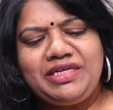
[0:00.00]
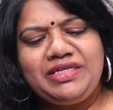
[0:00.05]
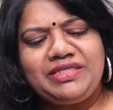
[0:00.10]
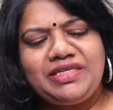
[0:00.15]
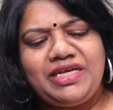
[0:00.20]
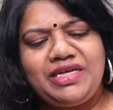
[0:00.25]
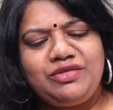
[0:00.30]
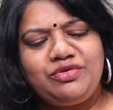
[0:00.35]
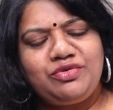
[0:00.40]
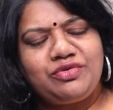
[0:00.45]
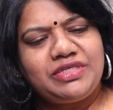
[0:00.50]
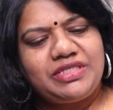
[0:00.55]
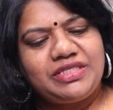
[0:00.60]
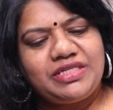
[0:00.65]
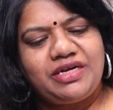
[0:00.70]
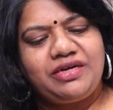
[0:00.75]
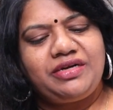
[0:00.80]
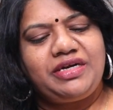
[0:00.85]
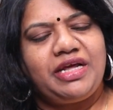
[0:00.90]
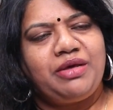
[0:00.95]
థింగ్స్ ఏం
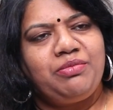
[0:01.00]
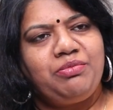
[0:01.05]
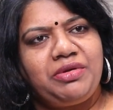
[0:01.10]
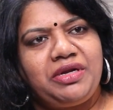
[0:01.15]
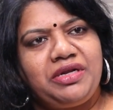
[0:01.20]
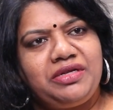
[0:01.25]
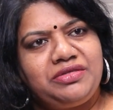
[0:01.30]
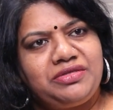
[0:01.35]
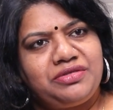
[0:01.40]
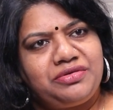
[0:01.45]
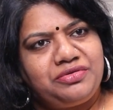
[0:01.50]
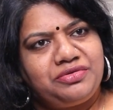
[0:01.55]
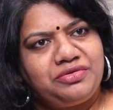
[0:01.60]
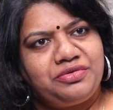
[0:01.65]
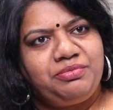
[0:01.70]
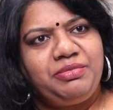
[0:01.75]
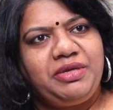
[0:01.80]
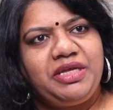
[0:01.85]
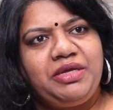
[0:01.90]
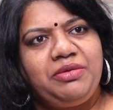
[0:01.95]
చూస్తున్నారు టెంపరేచరు
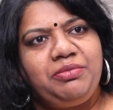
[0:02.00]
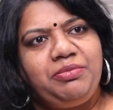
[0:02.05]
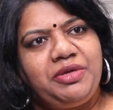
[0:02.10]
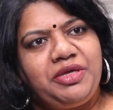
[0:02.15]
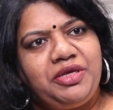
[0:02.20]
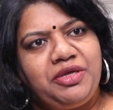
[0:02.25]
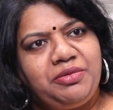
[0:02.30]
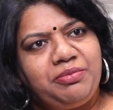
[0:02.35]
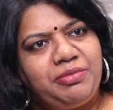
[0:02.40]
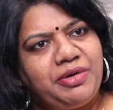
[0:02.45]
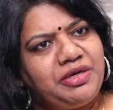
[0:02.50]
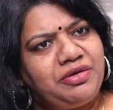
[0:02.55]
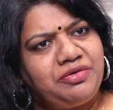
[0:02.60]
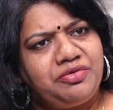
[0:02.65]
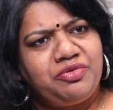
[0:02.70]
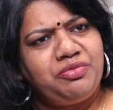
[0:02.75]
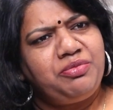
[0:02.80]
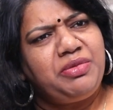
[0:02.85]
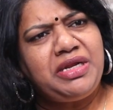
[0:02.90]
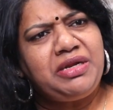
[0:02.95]
బీపీ
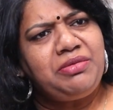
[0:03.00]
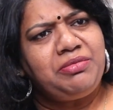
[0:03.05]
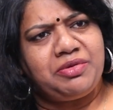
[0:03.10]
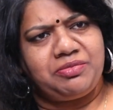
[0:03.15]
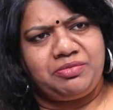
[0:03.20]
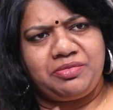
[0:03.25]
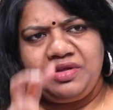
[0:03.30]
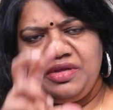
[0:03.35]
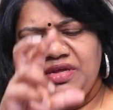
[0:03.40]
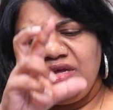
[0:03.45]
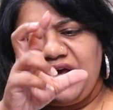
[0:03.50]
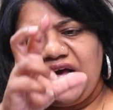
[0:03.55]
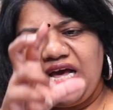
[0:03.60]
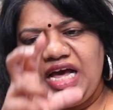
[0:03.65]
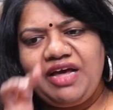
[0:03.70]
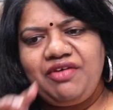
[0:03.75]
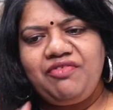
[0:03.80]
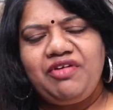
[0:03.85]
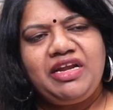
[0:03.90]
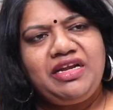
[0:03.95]
బరువు మినిమం
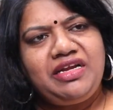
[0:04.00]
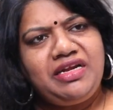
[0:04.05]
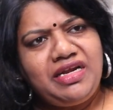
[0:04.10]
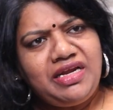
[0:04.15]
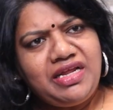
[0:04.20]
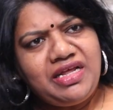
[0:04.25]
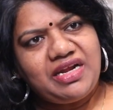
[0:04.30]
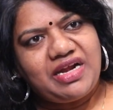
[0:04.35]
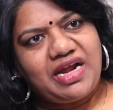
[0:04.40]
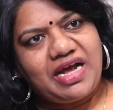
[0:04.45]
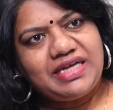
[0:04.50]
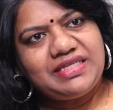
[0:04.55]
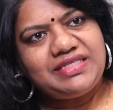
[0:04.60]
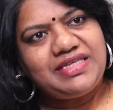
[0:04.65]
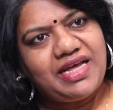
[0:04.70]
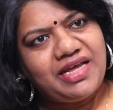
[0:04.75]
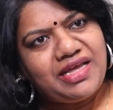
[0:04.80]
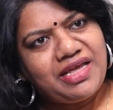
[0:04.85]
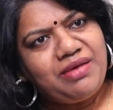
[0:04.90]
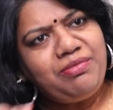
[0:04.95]
అవన్నీ
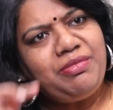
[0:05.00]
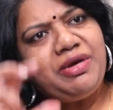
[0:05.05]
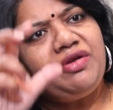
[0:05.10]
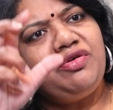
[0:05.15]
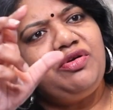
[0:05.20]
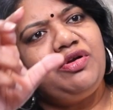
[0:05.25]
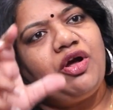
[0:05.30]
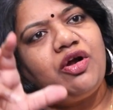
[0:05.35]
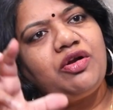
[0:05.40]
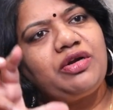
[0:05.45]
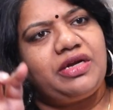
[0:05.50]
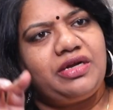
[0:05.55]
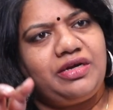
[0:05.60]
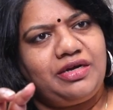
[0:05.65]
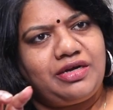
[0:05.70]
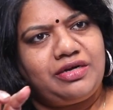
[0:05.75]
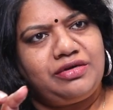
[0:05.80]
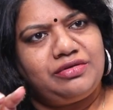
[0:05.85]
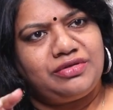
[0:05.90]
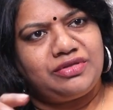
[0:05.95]
రాసాకే మనం
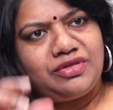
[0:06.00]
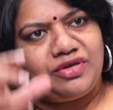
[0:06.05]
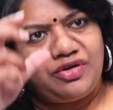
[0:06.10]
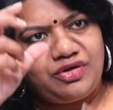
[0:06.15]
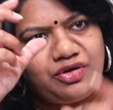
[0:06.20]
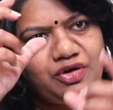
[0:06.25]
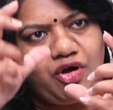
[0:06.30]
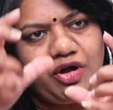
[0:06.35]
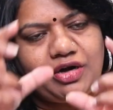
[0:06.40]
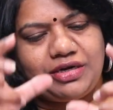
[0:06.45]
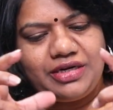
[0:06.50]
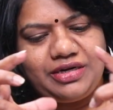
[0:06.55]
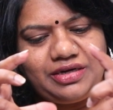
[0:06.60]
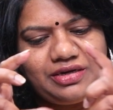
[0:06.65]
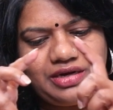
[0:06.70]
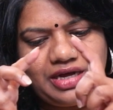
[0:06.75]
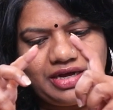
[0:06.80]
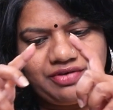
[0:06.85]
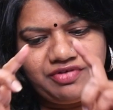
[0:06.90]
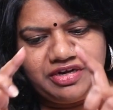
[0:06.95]
డాక్టర్ని కలుస్తాం
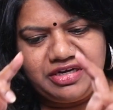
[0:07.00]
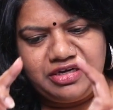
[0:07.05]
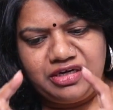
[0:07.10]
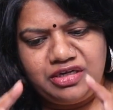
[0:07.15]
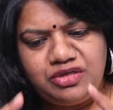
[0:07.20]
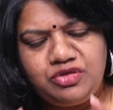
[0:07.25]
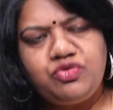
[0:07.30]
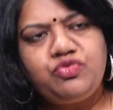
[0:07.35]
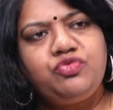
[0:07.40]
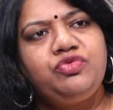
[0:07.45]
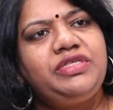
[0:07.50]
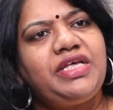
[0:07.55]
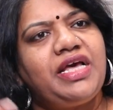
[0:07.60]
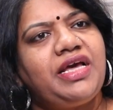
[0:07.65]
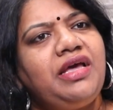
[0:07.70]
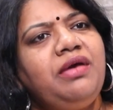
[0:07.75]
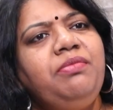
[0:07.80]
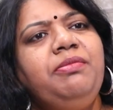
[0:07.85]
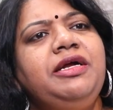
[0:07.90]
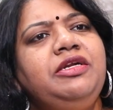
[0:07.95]
డాక్టర్ అవన్నీ
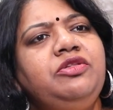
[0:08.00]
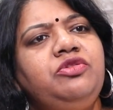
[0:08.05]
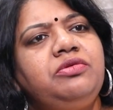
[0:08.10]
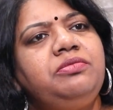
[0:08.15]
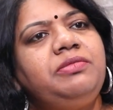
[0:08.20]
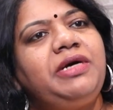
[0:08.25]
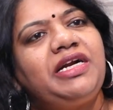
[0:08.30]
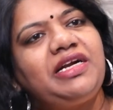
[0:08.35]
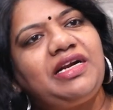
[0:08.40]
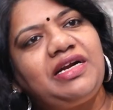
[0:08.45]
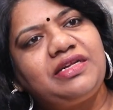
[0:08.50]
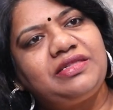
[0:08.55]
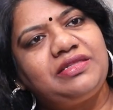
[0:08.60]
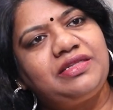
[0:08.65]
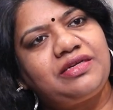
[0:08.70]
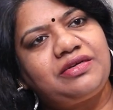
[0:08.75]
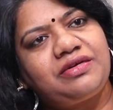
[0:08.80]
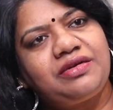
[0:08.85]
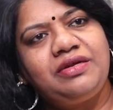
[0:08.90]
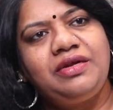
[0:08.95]
చూసాకే మనతో
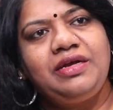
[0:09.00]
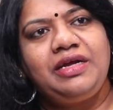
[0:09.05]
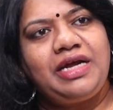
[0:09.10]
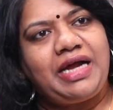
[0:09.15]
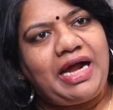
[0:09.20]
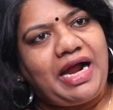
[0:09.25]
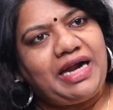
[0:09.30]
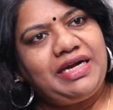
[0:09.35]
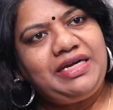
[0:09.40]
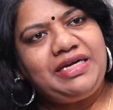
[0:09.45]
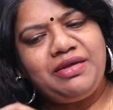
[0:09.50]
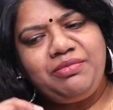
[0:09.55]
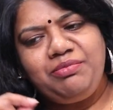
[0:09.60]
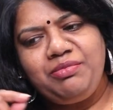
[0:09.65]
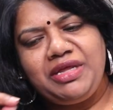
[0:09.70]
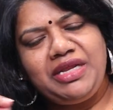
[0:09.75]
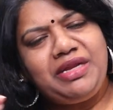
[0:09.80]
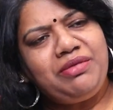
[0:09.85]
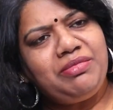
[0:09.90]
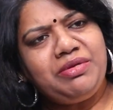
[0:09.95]
మాట్లాడతారు అంటే
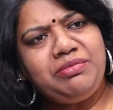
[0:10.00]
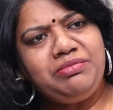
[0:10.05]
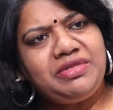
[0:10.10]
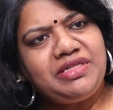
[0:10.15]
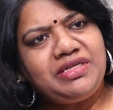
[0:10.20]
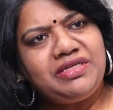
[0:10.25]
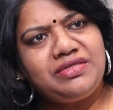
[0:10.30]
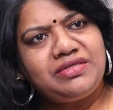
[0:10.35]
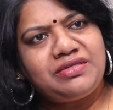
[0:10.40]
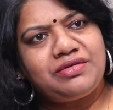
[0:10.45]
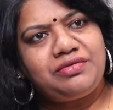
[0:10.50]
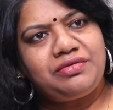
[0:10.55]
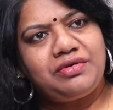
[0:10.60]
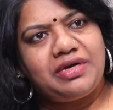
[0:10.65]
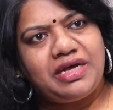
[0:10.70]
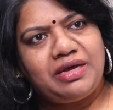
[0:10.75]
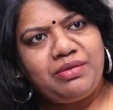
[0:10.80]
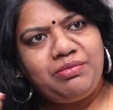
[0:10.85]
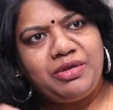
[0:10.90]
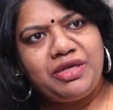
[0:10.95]
మినిమం థింగ్స్
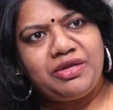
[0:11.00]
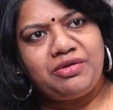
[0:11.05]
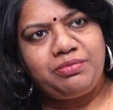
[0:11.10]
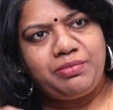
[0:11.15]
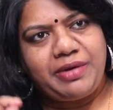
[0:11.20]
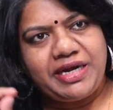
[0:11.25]
కూడా మీరు